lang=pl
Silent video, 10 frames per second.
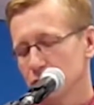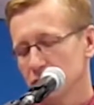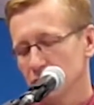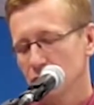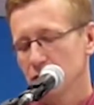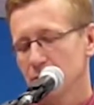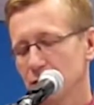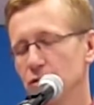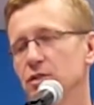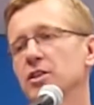ci, którzy z
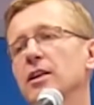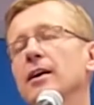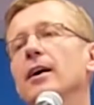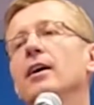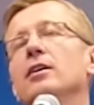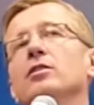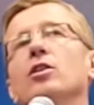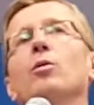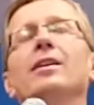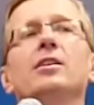tego tematu wyszli,
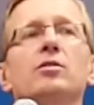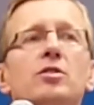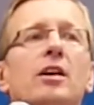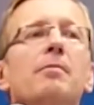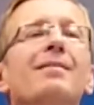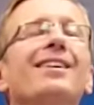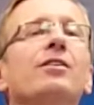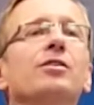dokładnie to znają.